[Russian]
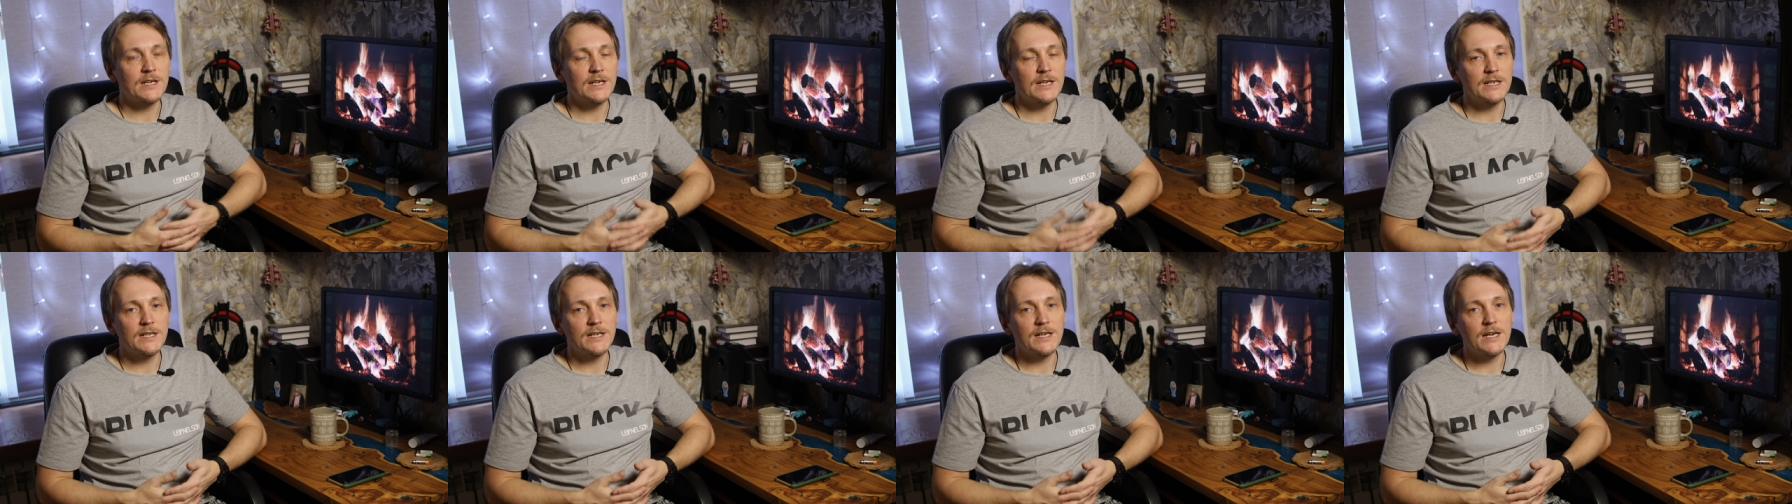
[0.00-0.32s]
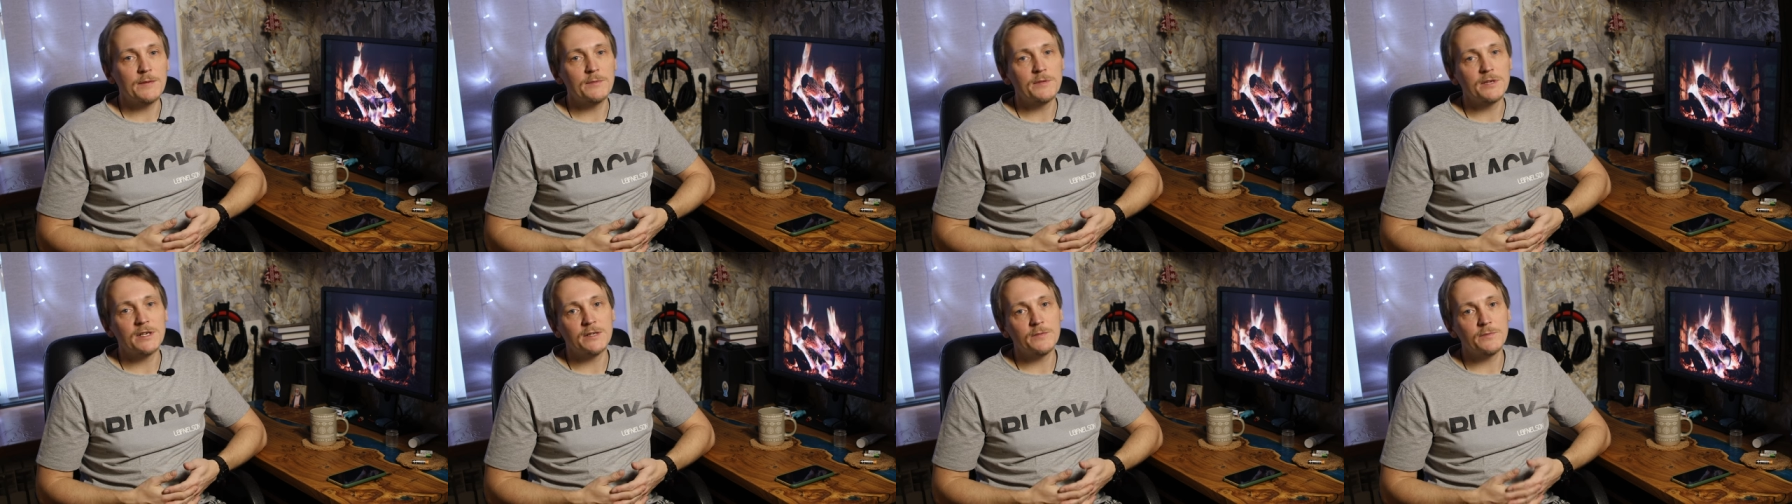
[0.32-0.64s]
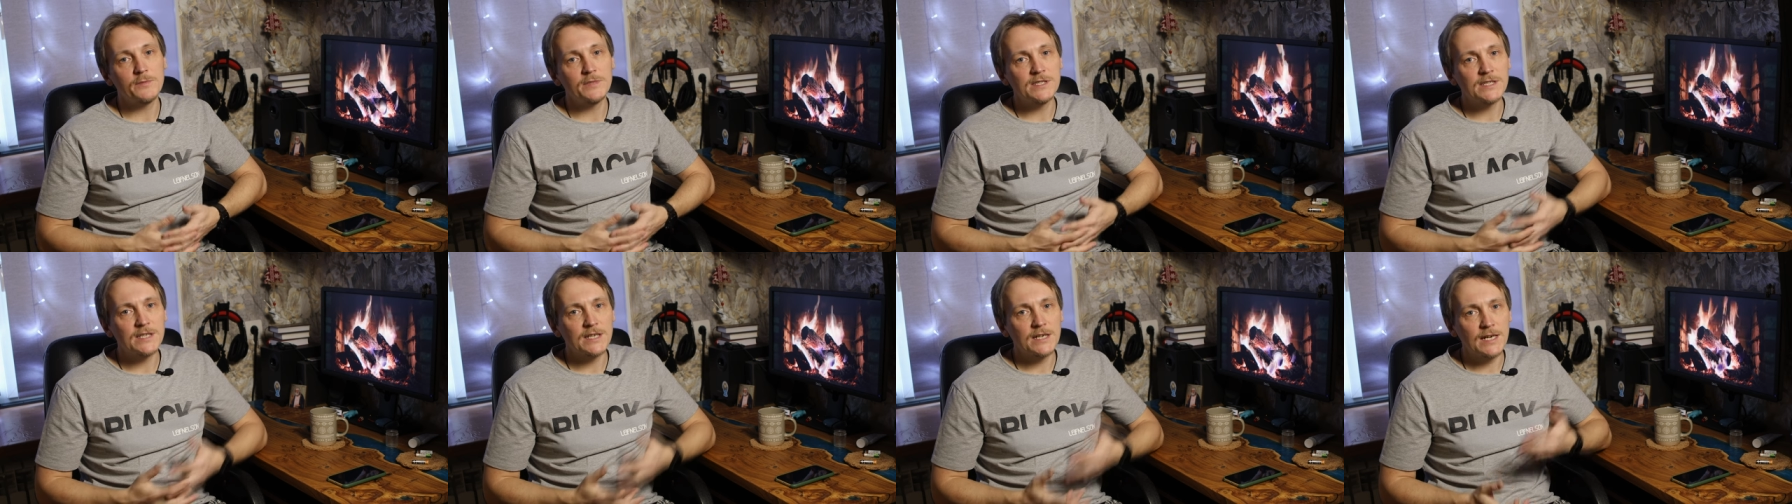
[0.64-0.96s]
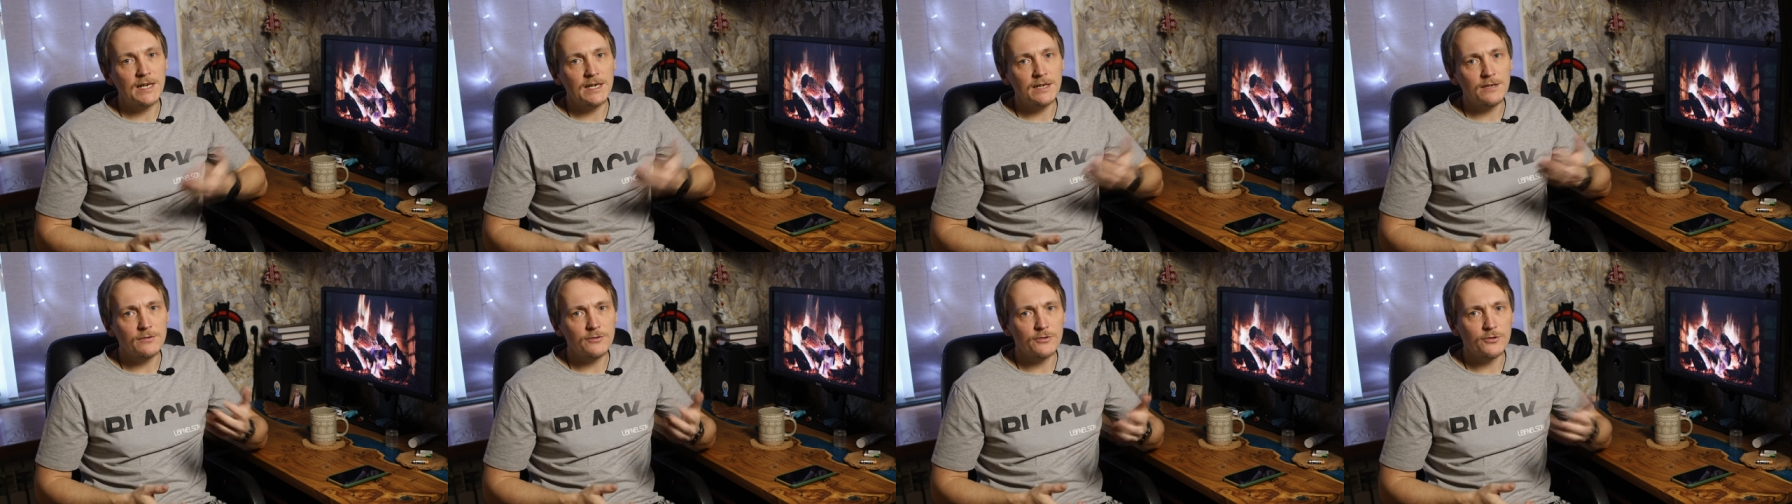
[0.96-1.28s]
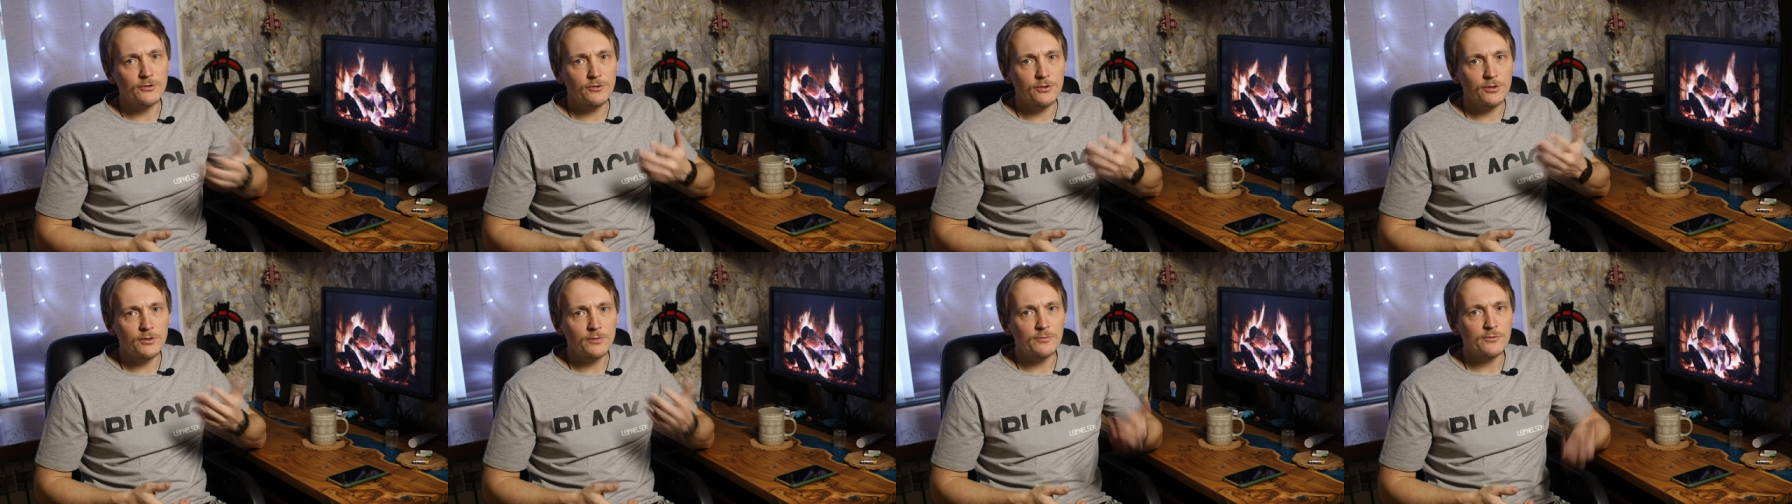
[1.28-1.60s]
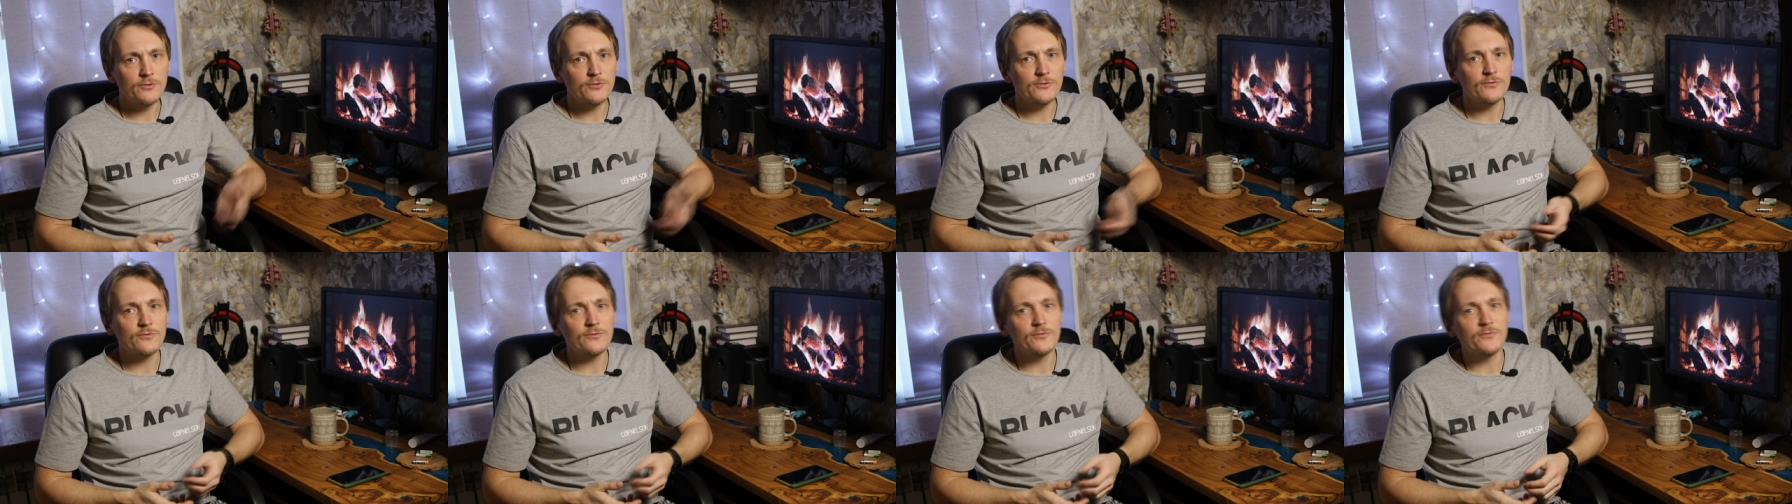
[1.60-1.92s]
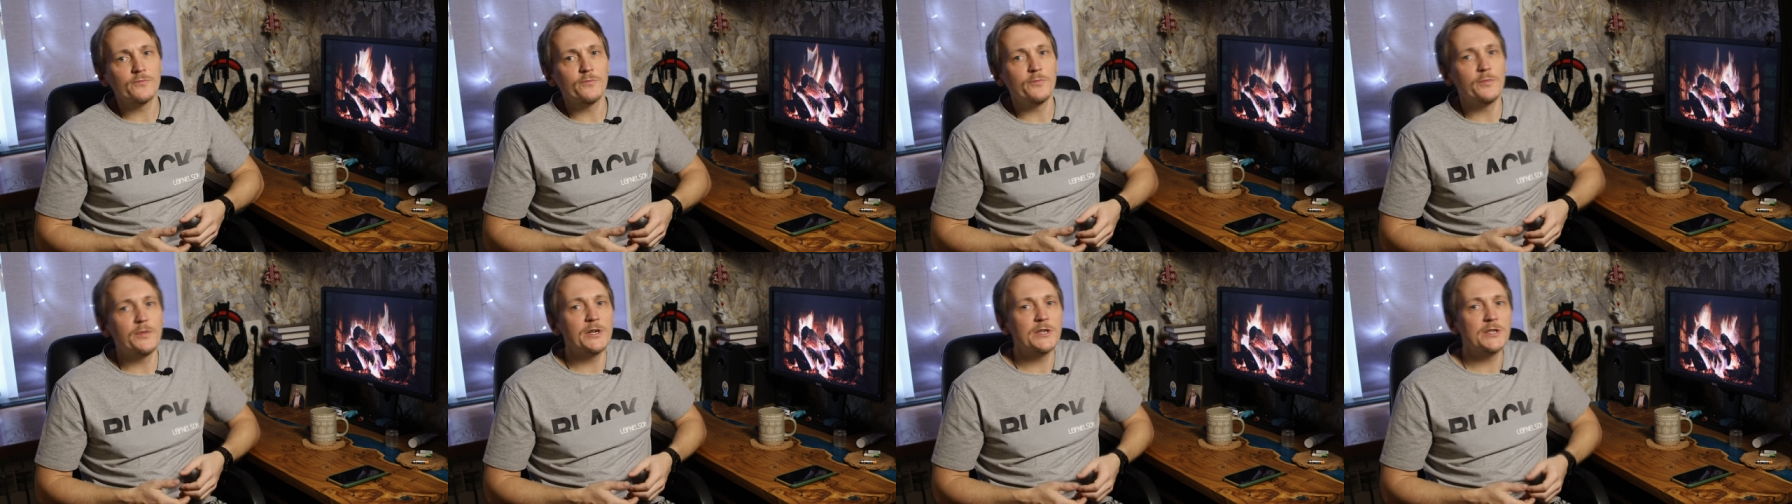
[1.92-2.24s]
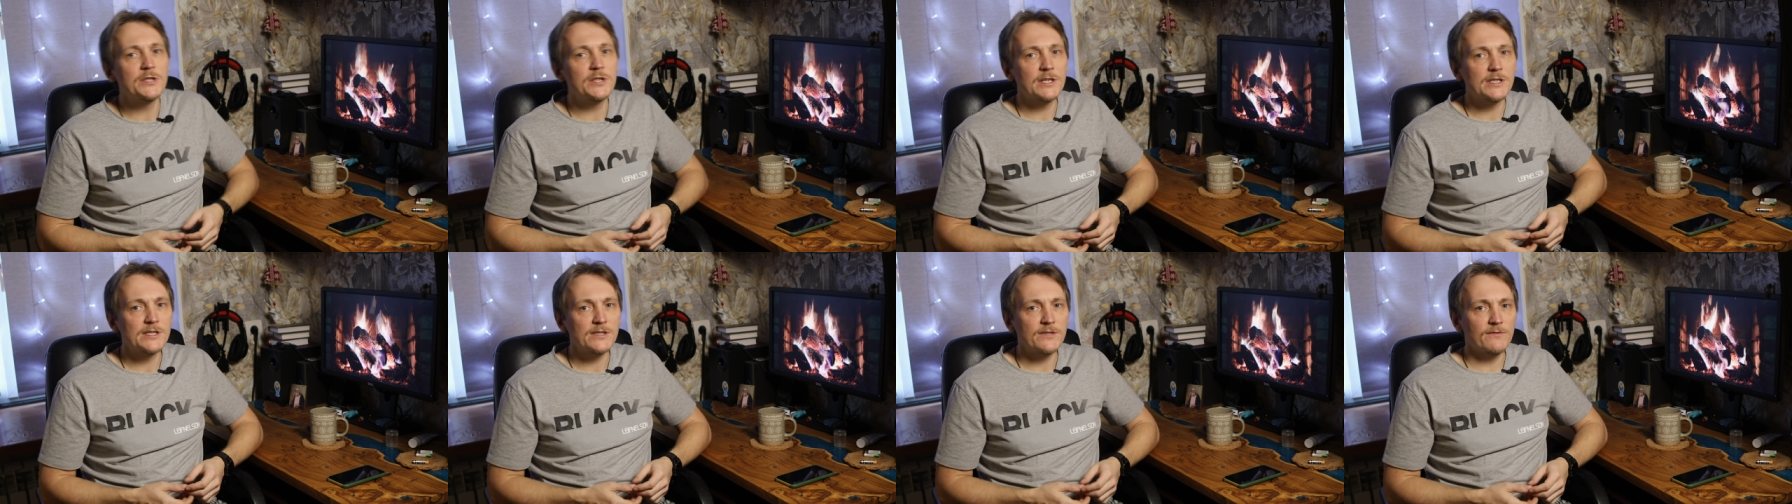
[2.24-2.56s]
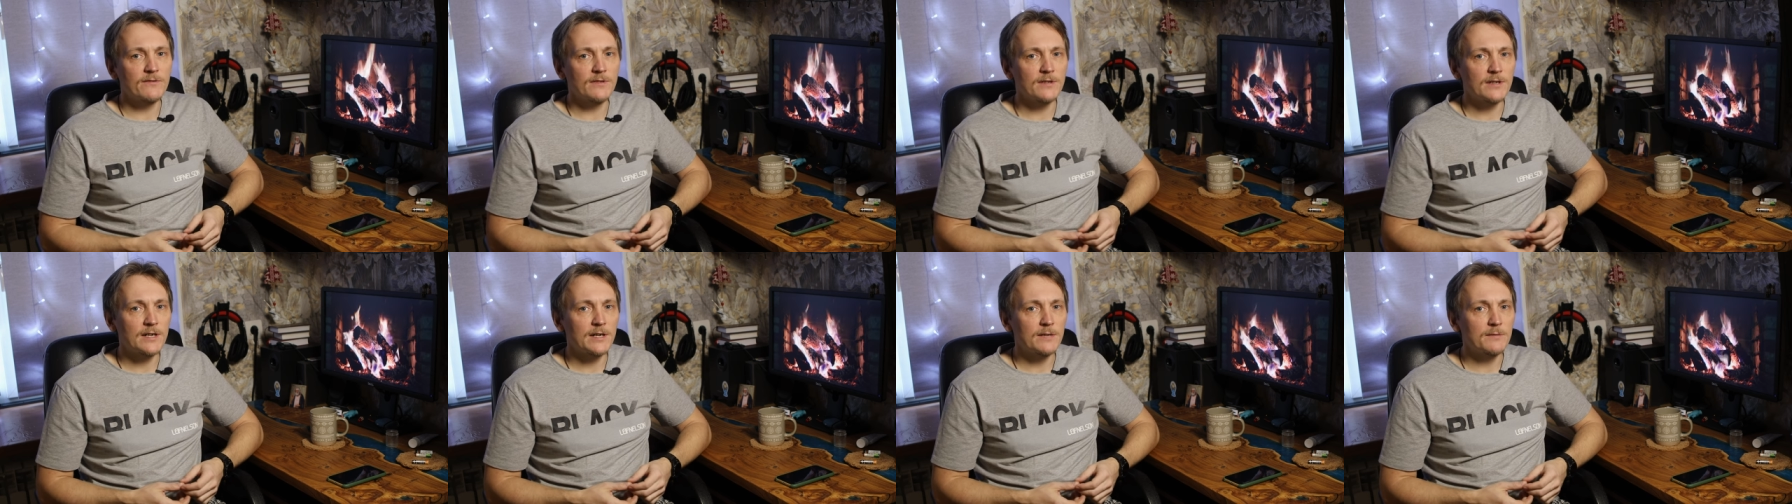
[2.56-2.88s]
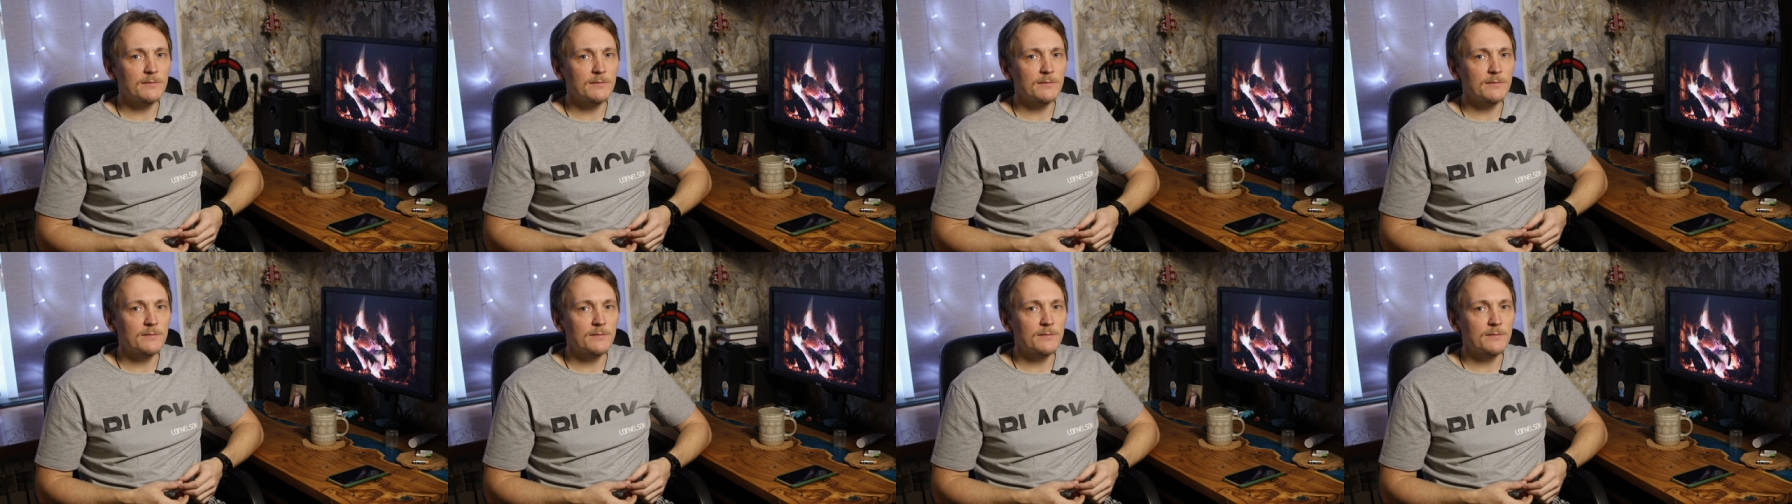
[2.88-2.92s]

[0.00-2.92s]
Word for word: с зеркальной камеры на беззеркальную, что этому предшествовало,